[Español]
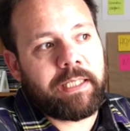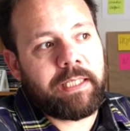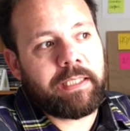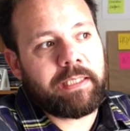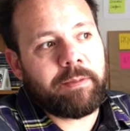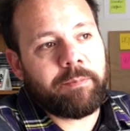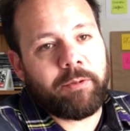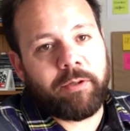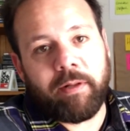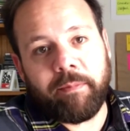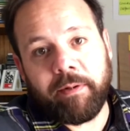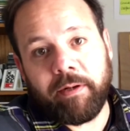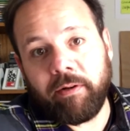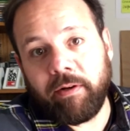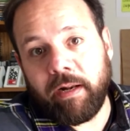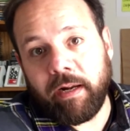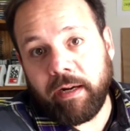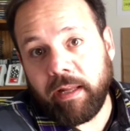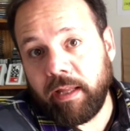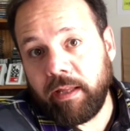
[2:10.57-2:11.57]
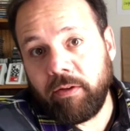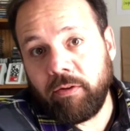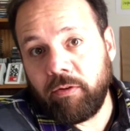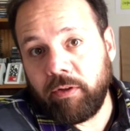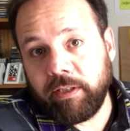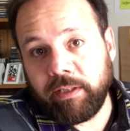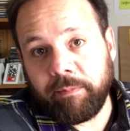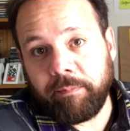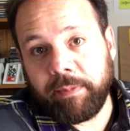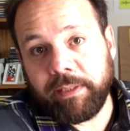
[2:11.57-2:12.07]
que te programen en una radio,
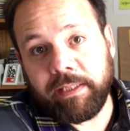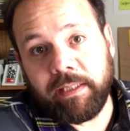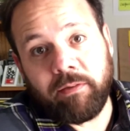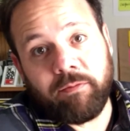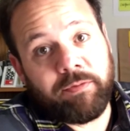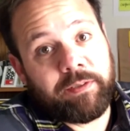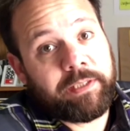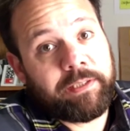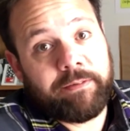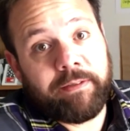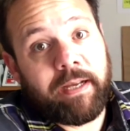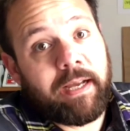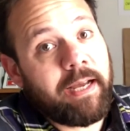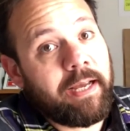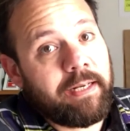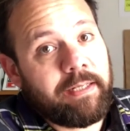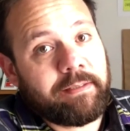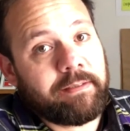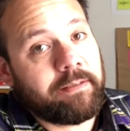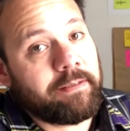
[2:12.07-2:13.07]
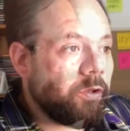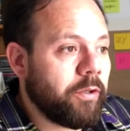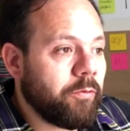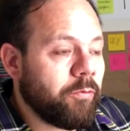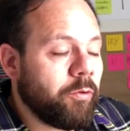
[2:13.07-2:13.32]
que te inviten a un festival, etc.